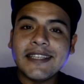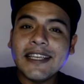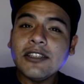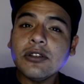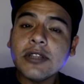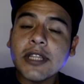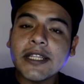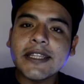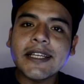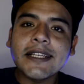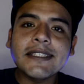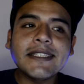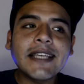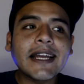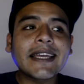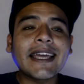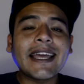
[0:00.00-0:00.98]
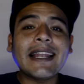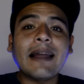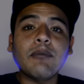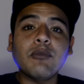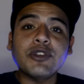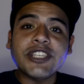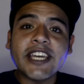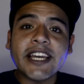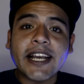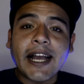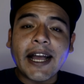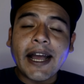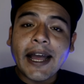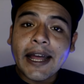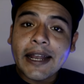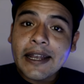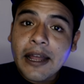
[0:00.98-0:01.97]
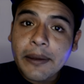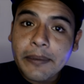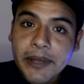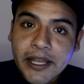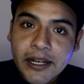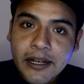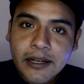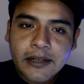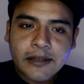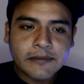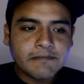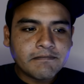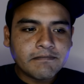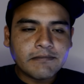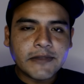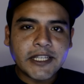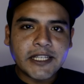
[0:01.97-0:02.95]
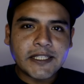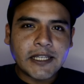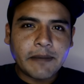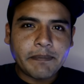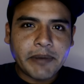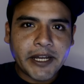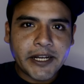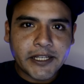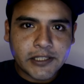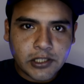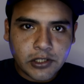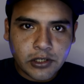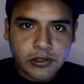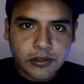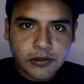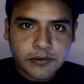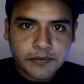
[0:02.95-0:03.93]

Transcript: Se hizo tendencia que la muñeca Annabelle desapareció.